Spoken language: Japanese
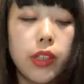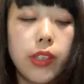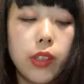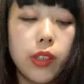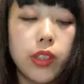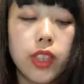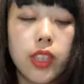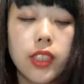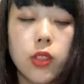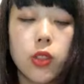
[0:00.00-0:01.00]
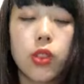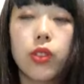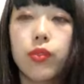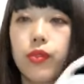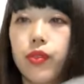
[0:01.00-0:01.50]
後いろいろ使えそう
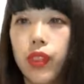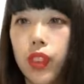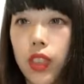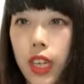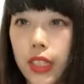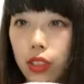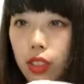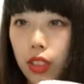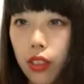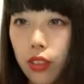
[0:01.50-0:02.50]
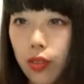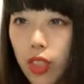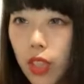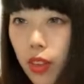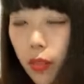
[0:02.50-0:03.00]
ハッシュタグ
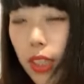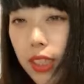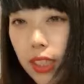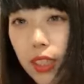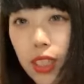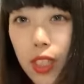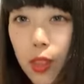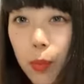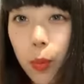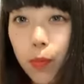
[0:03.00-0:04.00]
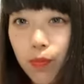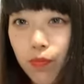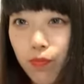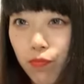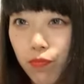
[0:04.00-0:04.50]
めいちゃんできるもん
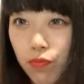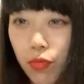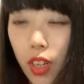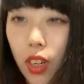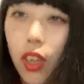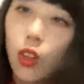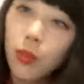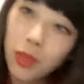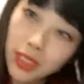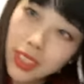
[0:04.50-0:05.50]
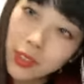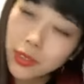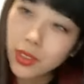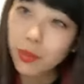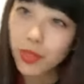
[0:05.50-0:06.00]
こんばんだいお
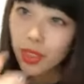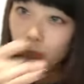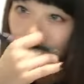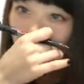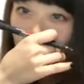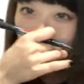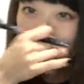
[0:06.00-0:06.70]
つとみさんこんばん